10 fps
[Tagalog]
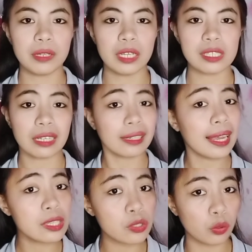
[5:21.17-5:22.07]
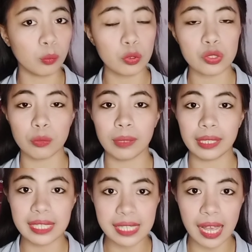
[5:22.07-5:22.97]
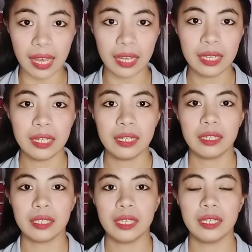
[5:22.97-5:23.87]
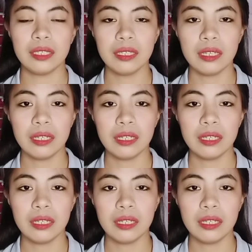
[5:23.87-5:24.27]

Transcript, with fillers: na sa classroom gusto mag-isa. Okay?